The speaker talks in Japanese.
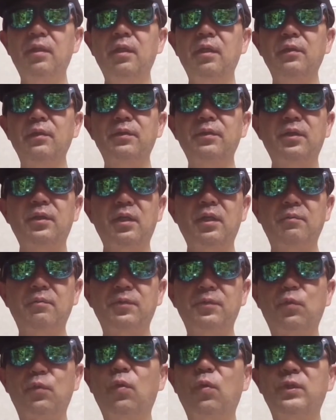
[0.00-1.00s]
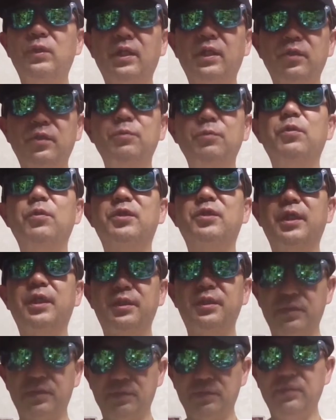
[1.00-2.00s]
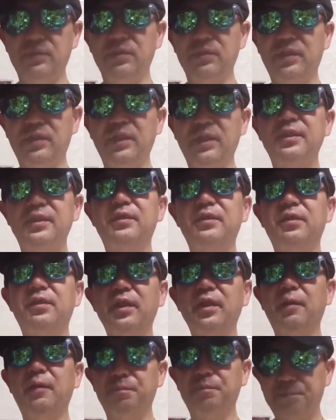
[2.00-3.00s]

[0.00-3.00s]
それからあの口座と紐付けするっていう形ですよね